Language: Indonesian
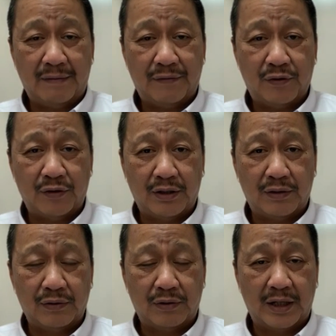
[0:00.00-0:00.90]
afto
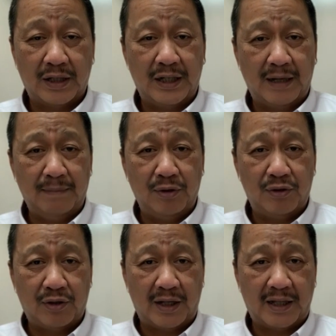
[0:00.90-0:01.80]
itu juga tidak
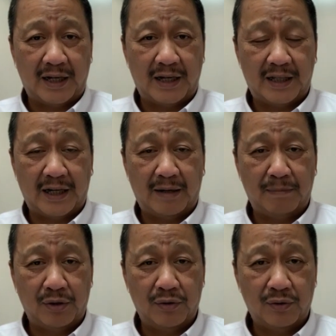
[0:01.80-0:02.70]
menunjukkan tanda-tanda
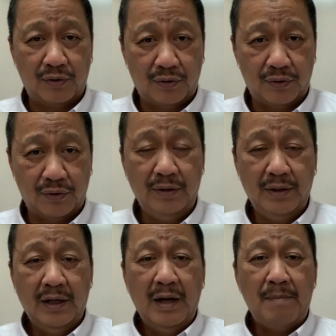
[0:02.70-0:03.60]
menurun,
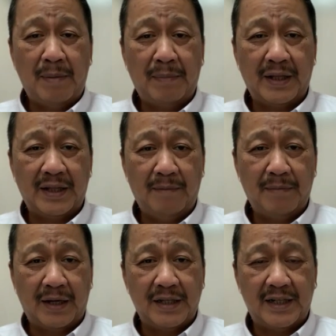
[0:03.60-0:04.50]
pemerintah
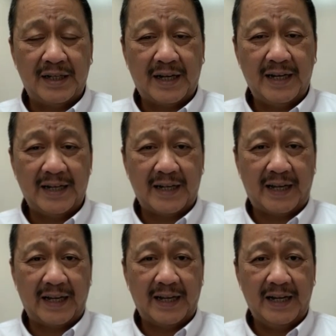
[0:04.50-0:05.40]
mengizinkan
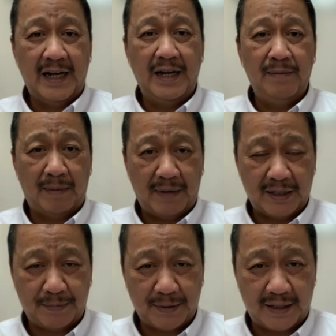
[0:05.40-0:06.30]
kenaikan
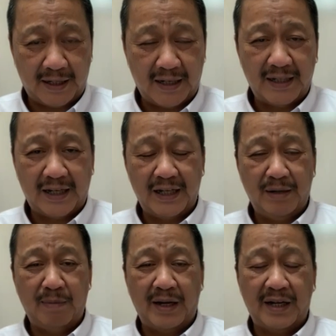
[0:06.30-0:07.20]
15 persen. Jadi
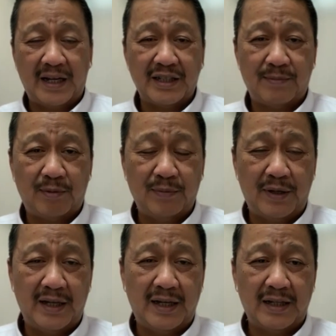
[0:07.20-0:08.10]
dibandingkan
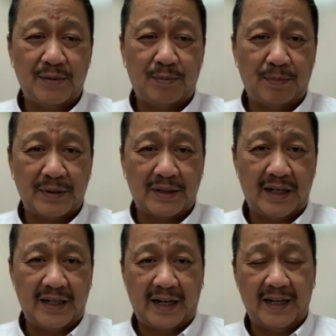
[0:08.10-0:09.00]
sebelumnya 10
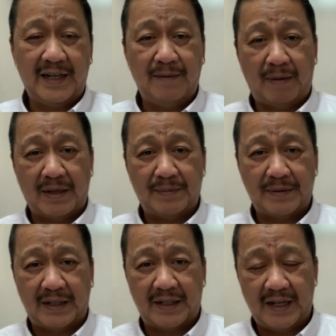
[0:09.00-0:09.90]
persen naik 15
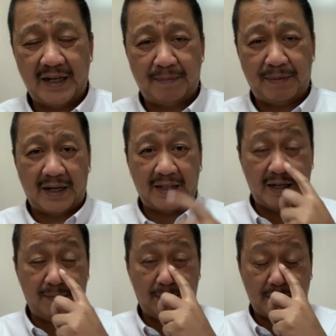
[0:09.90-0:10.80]
persen. Jadi ada
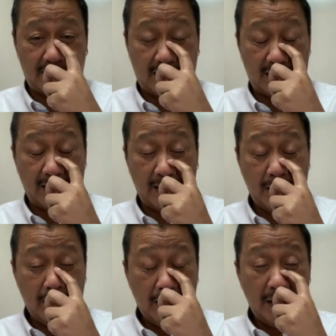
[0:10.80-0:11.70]
peningkatan 5 persen. Oke.
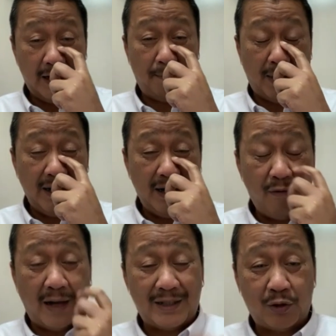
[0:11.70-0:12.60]
Okay. Nah pada
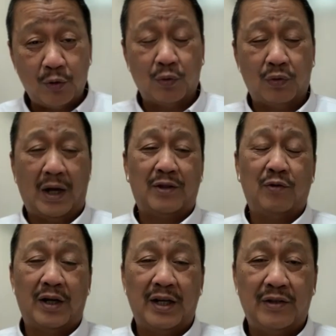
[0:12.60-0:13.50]
waktu
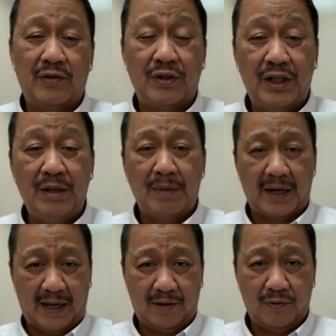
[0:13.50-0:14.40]
aturan itu
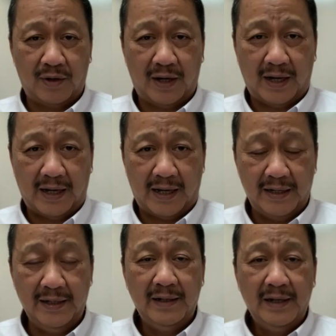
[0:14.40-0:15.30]

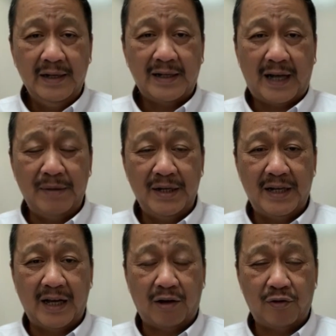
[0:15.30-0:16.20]
diberlakukan, kami
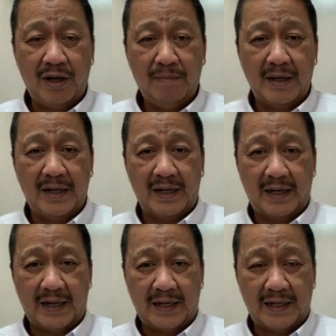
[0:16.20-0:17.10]
di Garuda
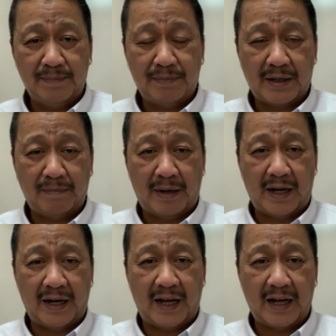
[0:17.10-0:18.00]
melihat
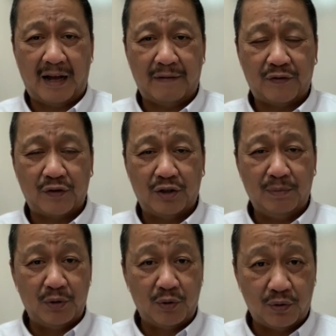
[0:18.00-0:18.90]
perkembangan harga aftur
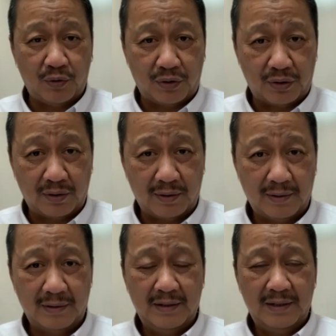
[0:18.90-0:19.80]
itu menurun.
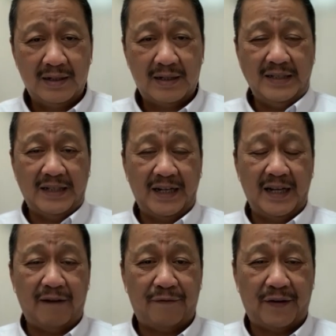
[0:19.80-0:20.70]
Kan jadi
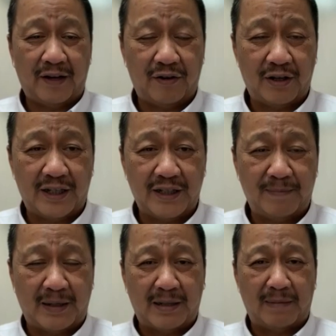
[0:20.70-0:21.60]
nggak fair kalau kita
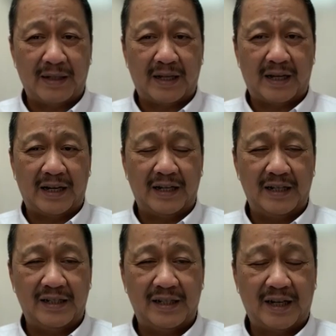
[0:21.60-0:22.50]
semata-mata karena
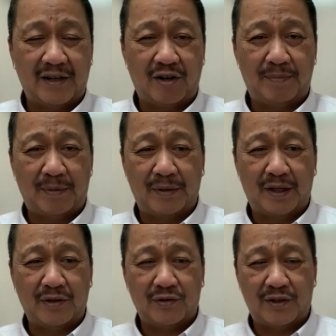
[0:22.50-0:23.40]
diizinkan oleh
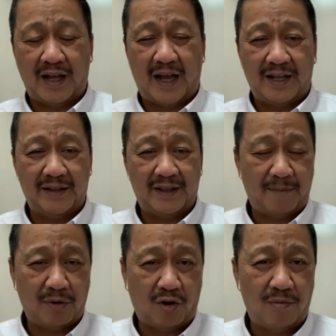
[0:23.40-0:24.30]
pemerintah terus kita
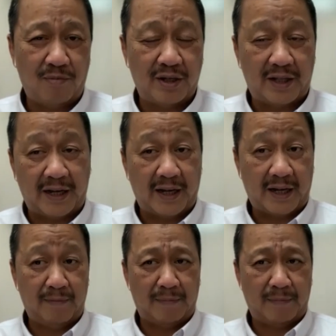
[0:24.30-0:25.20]
hantam komo kita naikkan